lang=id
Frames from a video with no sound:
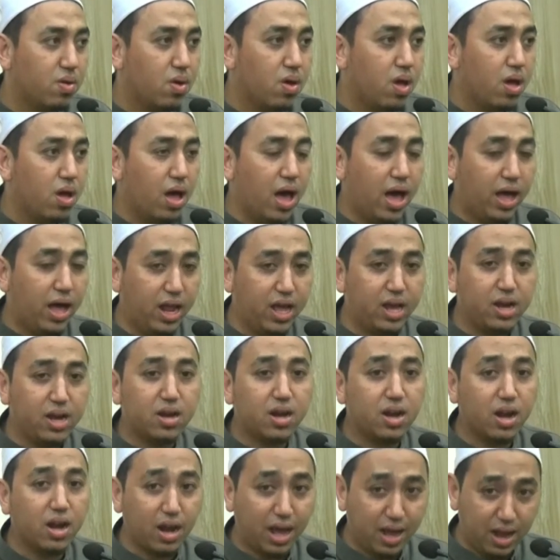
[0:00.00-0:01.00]

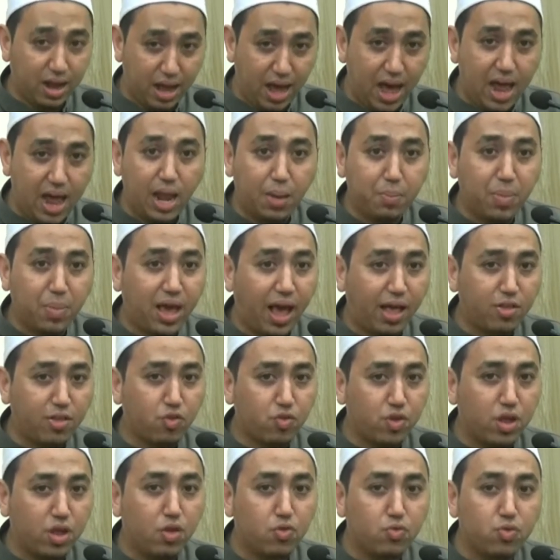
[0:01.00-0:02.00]
Anak mengalami kasus
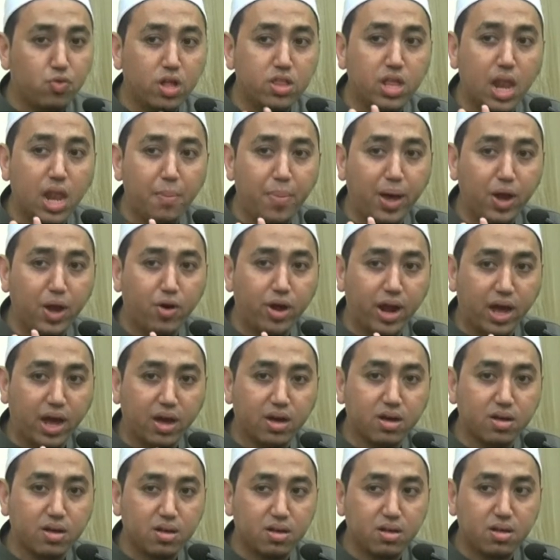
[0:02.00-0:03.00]
ini sudah delapan orang.
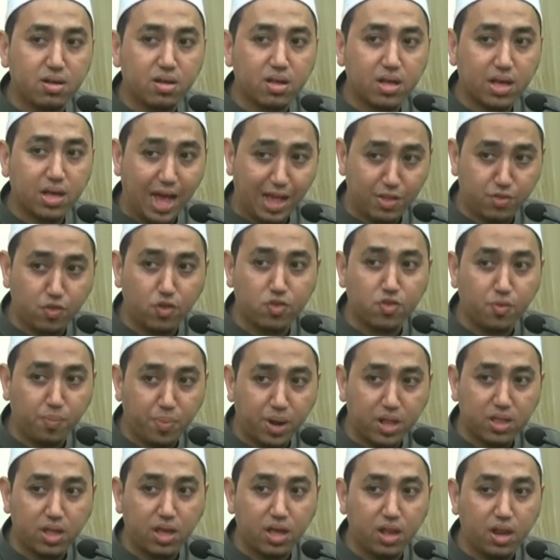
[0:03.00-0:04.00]
Kasus
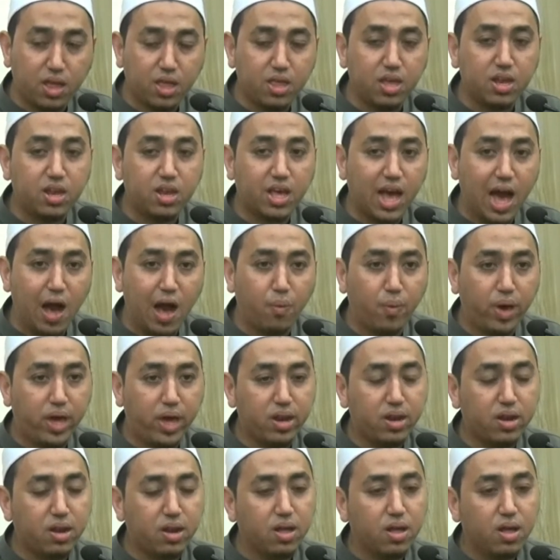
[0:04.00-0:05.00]
seperti ini jadi
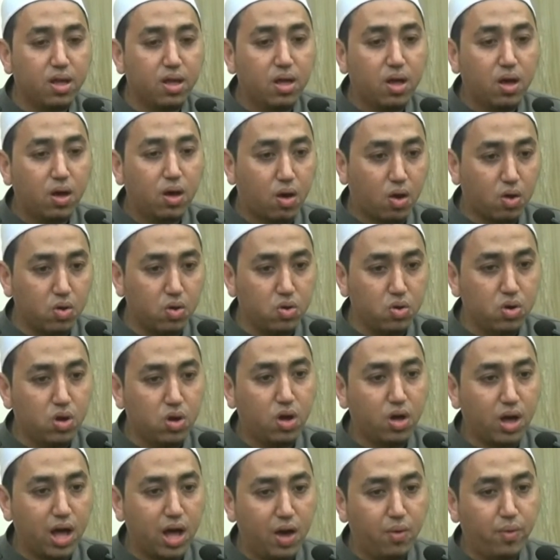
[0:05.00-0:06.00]
kawin
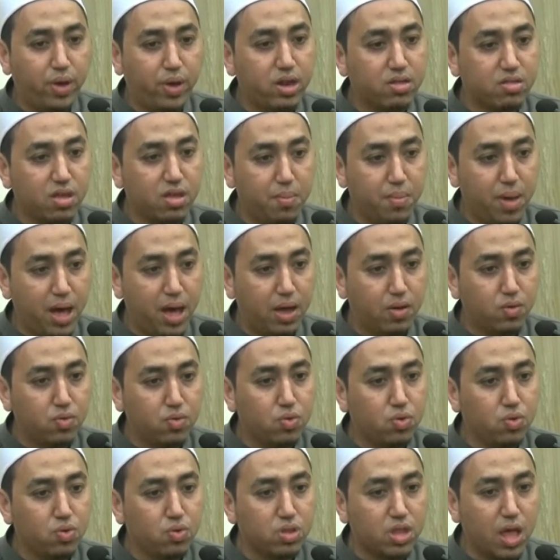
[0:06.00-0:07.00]
rondo kawin sama
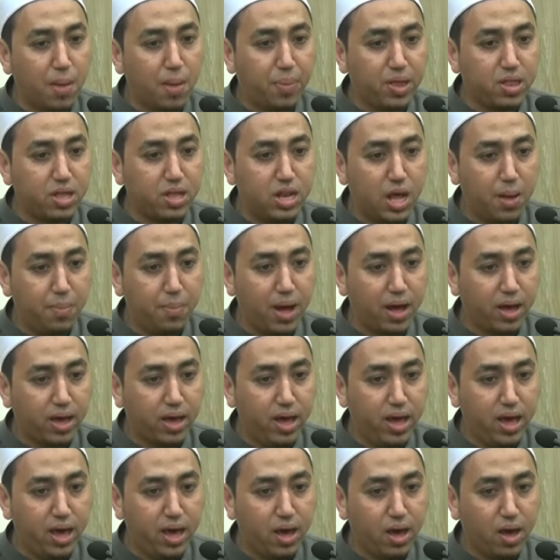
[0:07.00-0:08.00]
anu tapi tidak
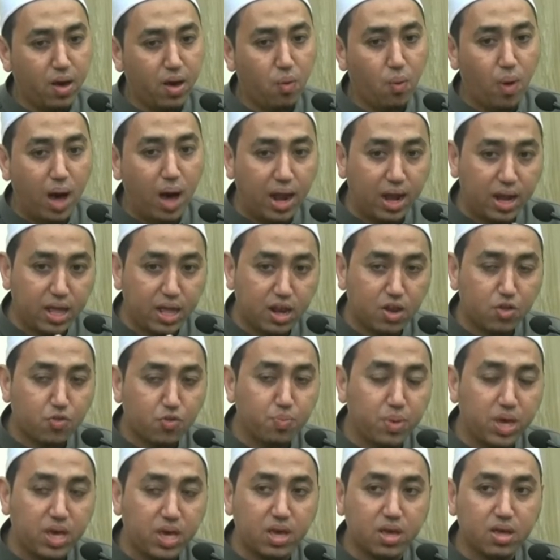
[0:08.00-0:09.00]
pakai wali
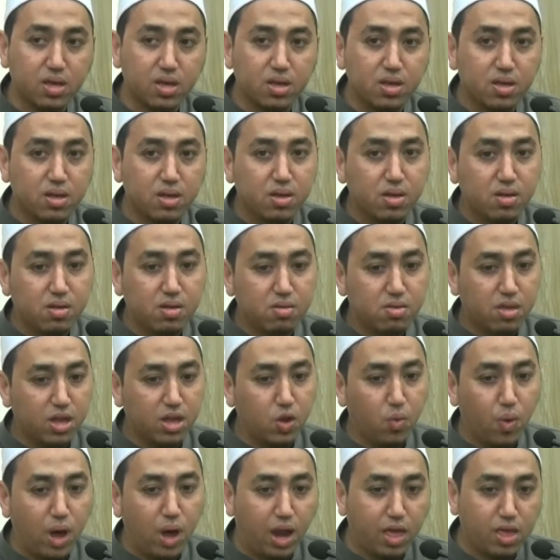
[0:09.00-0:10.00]
resmi. Jadi
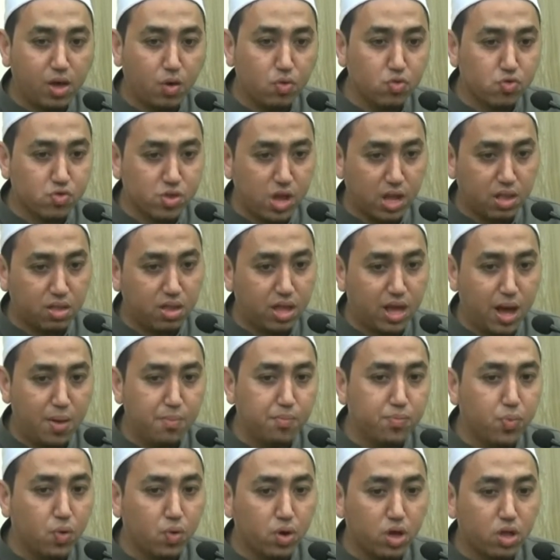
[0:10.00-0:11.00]
walinya ustad di
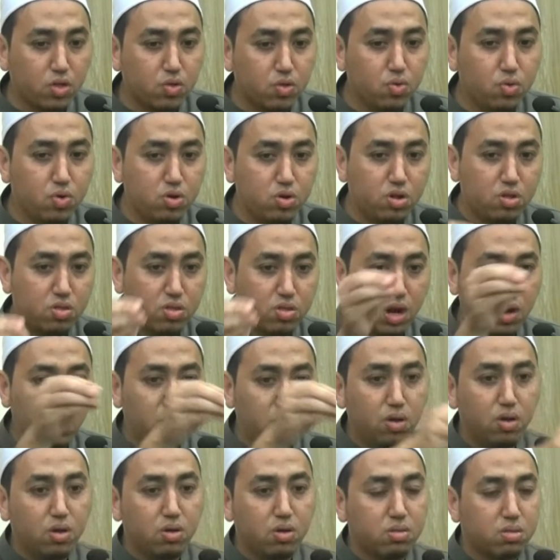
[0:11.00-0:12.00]
kampung itu
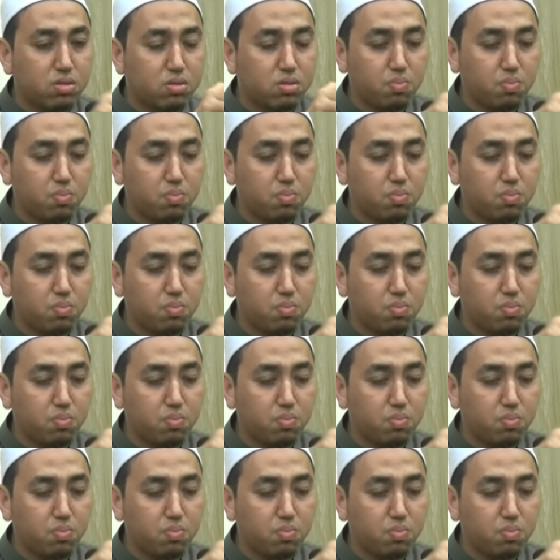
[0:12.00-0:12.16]
diceluk